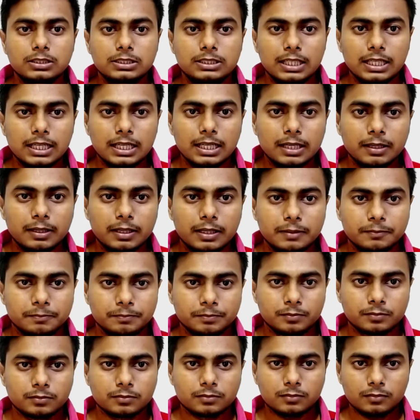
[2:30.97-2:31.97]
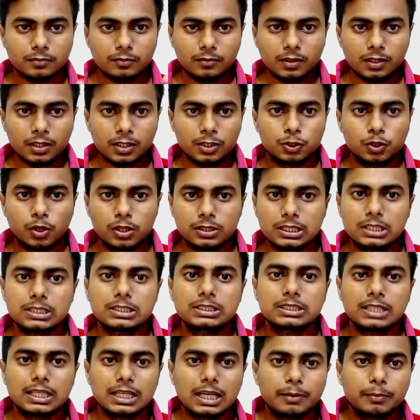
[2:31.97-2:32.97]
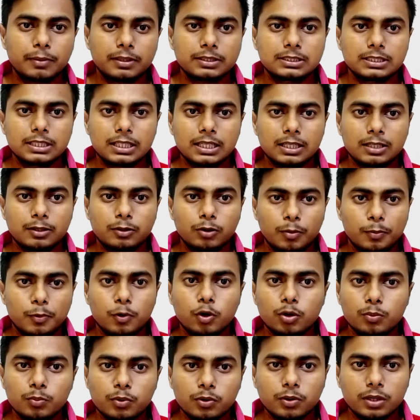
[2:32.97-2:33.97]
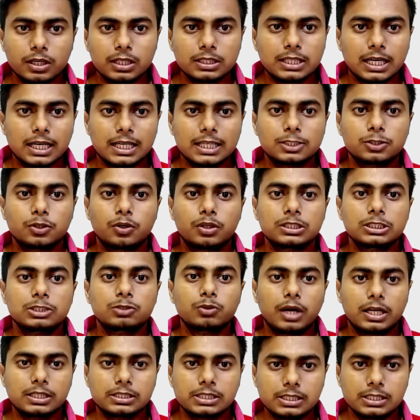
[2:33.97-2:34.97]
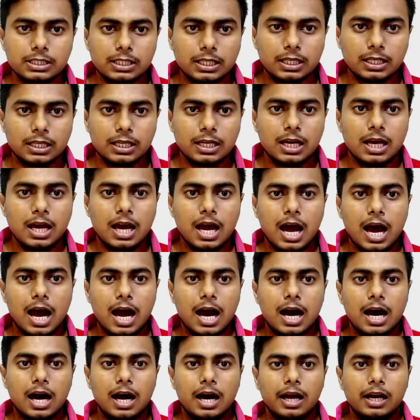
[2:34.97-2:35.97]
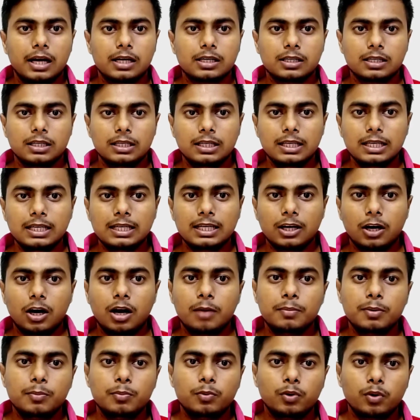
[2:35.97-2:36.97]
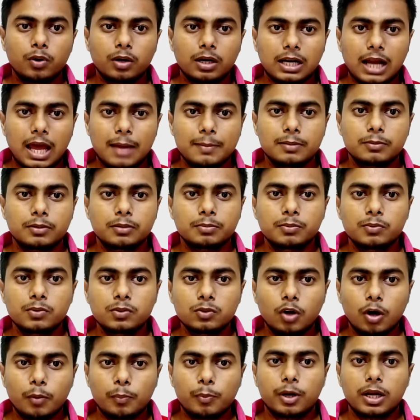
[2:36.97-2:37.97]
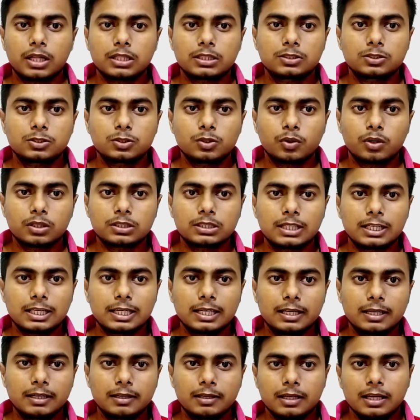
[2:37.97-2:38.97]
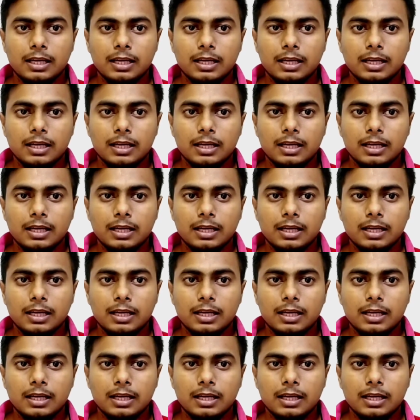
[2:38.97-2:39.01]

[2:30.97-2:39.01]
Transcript: যে সন্ত্রাসী তাকে বা যে অপকর্ম করে তাকে সহজে ধরা যায় না আর এই কারণে বিভিন্ন ক্রাইম এবং বিভিন্ন অপরাধ জগৎ থেকে